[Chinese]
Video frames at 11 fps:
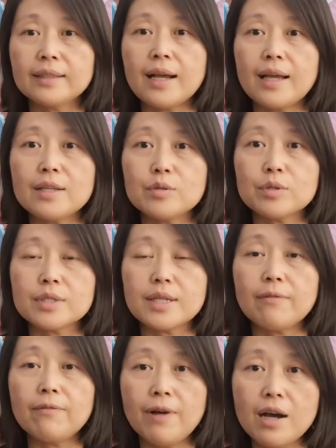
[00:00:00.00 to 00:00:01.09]
大概就是
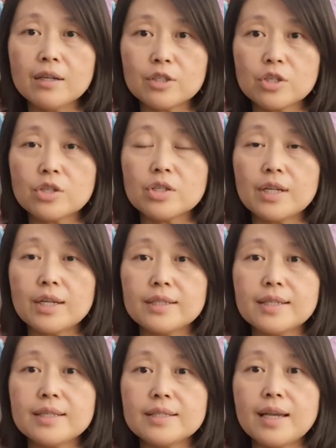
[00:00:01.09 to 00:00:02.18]
在旺市的
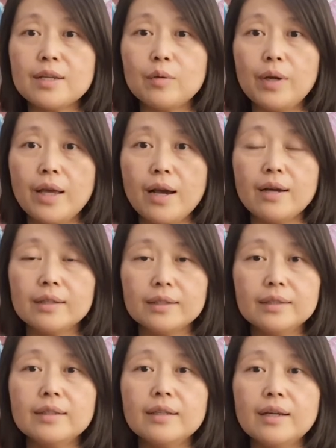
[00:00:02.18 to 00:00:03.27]
现在有两
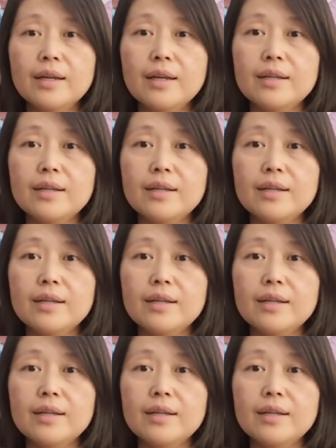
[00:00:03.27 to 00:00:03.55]
个